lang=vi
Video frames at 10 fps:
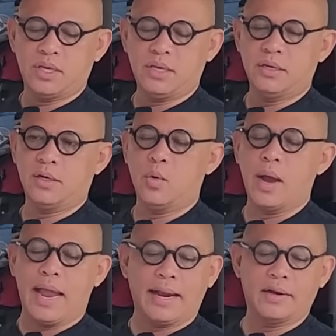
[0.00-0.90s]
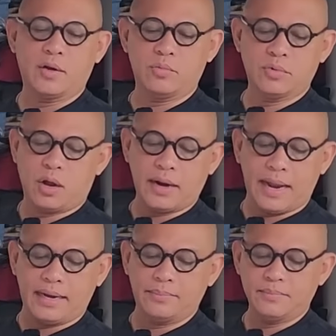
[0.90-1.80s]
chỉ vừa đủ ăn là cũng khó
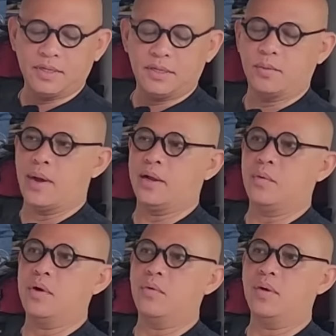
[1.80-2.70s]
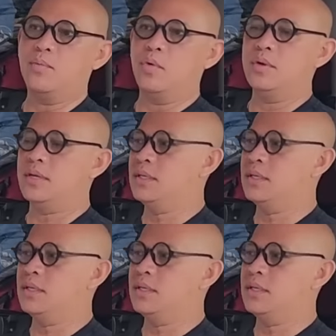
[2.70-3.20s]
khăn lắm, cho nên ngoại cũng không có muốn